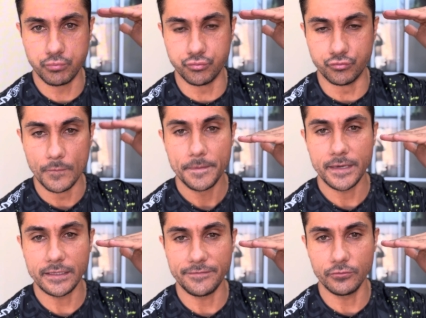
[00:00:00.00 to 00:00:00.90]
O que,
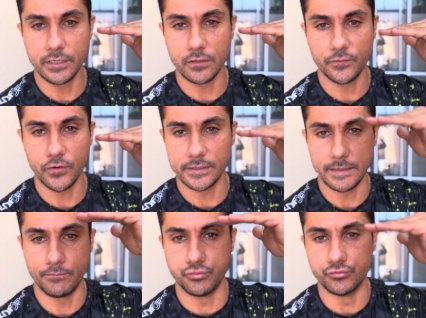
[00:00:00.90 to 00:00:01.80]
está faltando? Força.
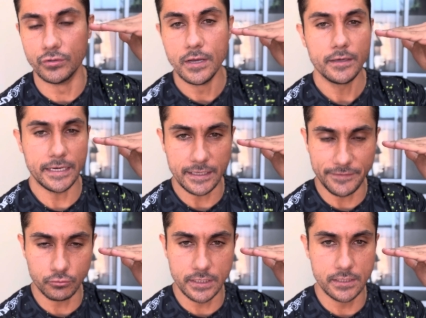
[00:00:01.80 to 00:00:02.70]
O que, está
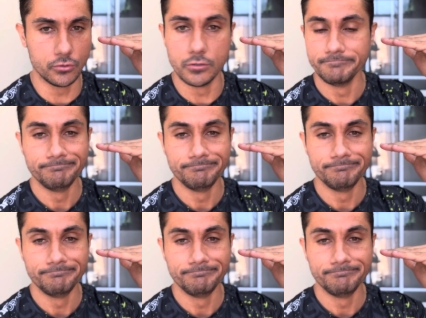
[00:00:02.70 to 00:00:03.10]
faltando?